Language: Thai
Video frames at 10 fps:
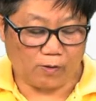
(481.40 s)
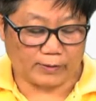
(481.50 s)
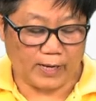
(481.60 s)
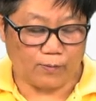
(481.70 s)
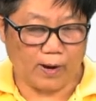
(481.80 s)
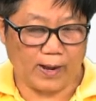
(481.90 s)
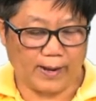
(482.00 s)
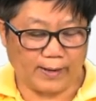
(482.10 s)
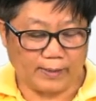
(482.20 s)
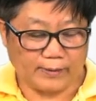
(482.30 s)
บอกได้ว่า
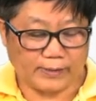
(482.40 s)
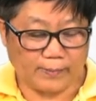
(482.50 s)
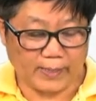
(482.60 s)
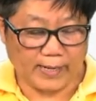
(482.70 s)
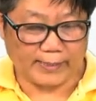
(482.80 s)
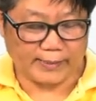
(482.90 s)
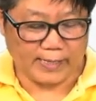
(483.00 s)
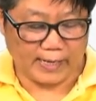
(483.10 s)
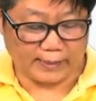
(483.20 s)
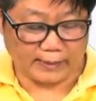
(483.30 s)
สมการ
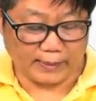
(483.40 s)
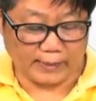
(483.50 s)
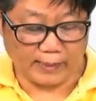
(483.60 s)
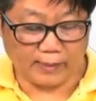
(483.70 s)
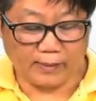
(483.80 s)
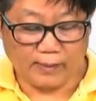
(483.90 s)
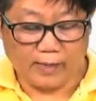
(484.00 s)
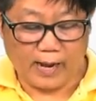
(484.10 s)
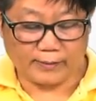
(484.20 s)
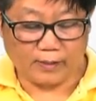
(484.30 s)
ที่เห็นนี้
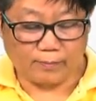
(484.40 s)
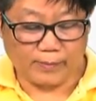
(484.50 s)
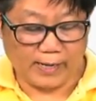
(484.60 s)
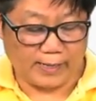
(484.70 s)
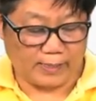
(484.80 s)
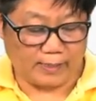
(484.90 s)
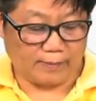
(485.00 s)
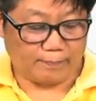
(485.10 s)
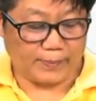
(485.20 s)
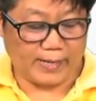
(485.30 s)
อะตอมใด
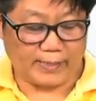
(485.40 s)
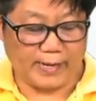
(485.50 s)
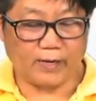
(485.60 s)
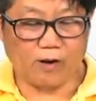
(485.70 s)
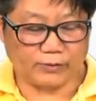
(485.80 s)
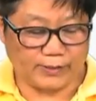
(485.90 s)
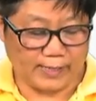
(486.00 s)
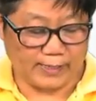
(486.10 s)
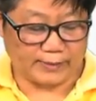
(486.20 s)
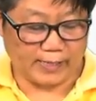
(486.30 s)
เปลี่ยนเลขออกซิ
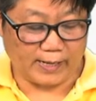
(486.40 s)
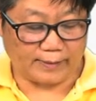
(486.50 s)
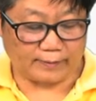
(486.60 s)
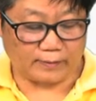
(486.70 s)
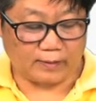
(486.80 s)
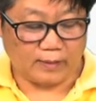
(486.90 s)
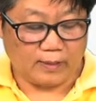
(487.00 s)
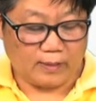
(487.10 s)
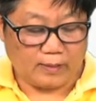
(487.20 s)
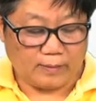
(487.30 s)
เดชัน
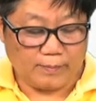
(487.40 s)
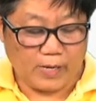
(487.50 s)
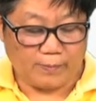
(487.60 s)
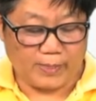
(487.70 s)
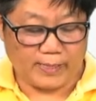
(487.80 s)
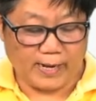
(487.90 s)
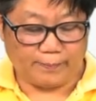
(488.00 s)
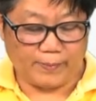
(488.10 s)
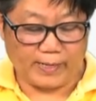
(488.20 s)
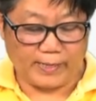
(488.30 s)
เมื่อมีกา
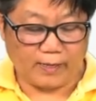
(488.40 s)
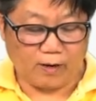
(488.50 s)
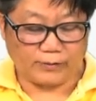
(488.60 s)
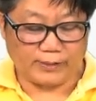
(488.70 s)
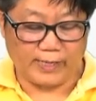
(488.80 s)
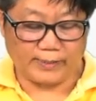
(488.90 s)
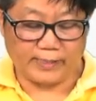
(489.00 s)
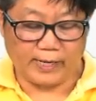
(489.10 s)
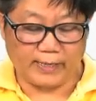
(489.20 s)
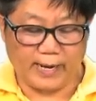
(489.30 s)
รเปลี่ยนเลขออกซิเด
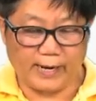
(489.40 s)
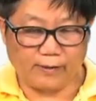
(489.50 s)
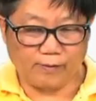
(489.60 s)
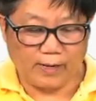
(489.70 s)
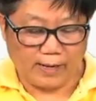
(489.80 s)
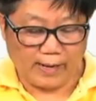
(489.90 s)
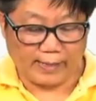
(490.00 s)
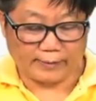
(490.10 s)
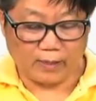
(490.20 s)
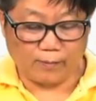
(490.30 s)
ชันแล้ว
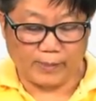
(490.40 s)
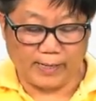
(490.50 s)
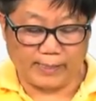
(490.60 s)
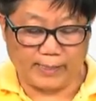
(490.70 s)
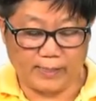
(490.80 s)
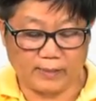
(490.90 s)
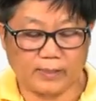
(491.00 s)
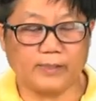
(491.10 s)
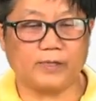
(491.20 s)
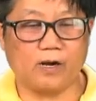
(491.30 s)
อะตอมไหน
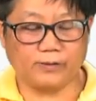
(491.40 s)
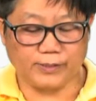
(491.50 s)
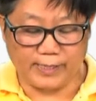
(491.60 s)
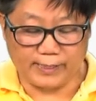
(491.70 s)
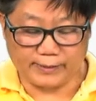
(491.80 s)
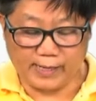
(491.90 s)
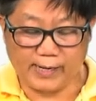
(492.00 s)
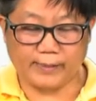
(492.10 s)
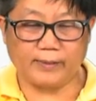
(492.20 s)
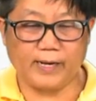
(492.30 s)
เกิดออกซิเดชั
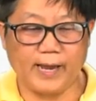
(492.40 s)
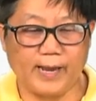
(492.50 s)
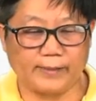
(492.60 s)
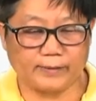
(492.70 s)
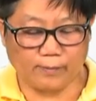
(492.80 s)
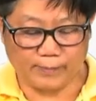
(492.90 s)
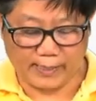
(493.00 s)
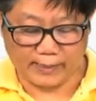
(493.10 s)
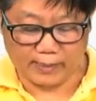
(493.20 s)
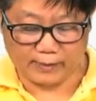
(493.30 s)
นและอะตอมไหน
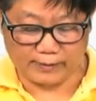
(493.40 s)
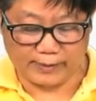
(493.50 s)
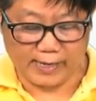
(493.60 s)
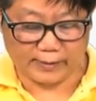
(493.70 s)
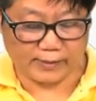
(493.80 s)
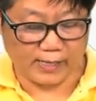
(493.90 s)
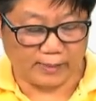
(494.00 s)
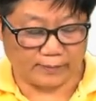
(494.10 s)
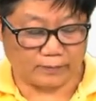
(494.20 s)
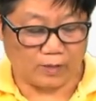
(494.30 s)
เกิดรีดักชัน